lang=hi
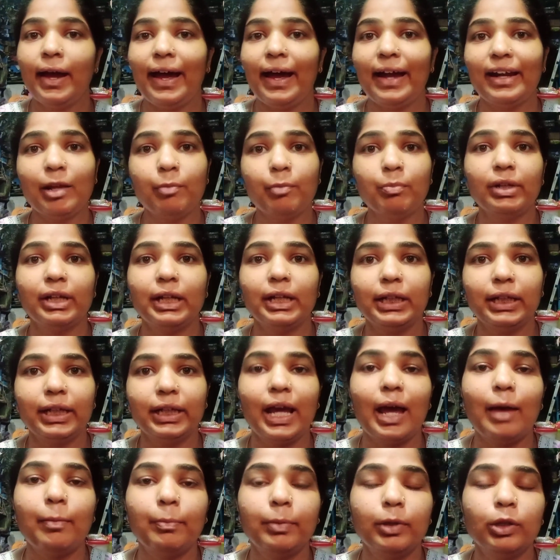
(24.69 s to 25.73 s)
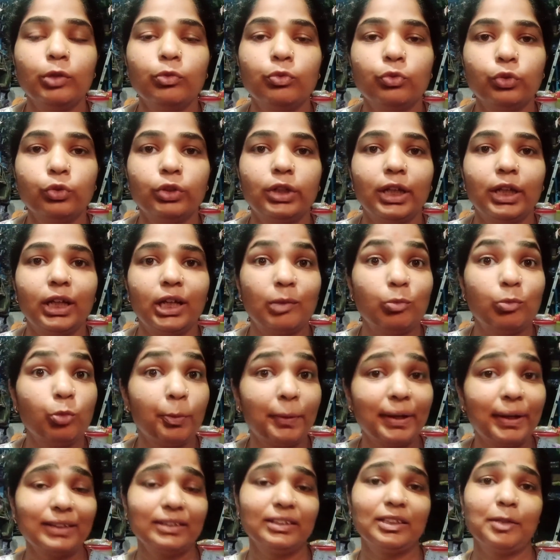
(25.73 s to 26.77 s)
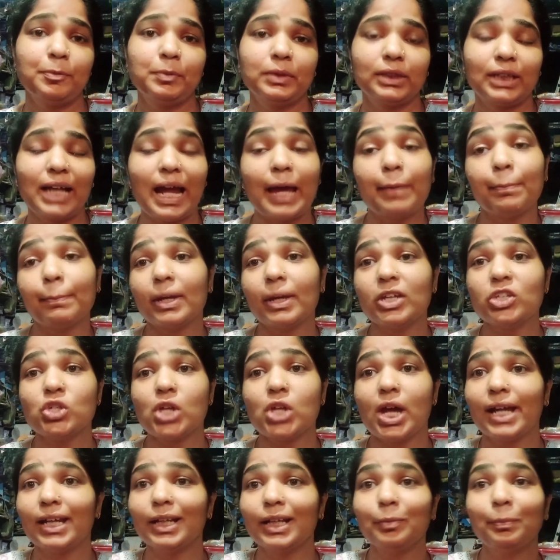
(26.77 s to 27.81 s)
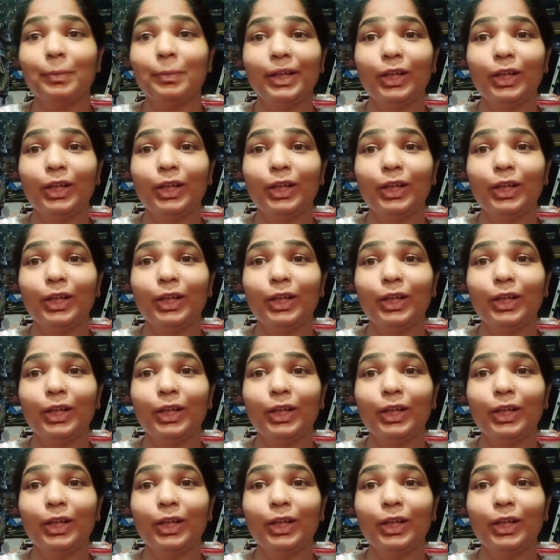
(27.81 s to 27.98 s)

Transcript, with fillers: एंड आई एम रियली हैप्पी इफ़ यू टेक अ मोमेंट सब्सक्राइब माय चैनल